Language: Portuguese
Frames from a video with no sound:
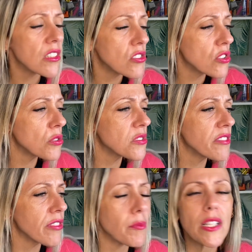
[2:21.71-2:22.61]

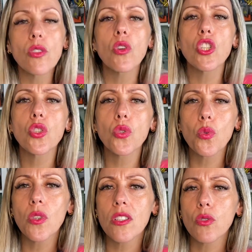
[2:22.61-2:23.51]
exclusivamente com, as
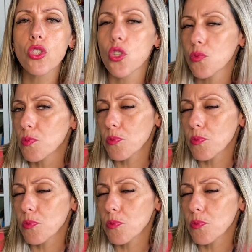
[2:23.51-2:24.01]
sua, com os seus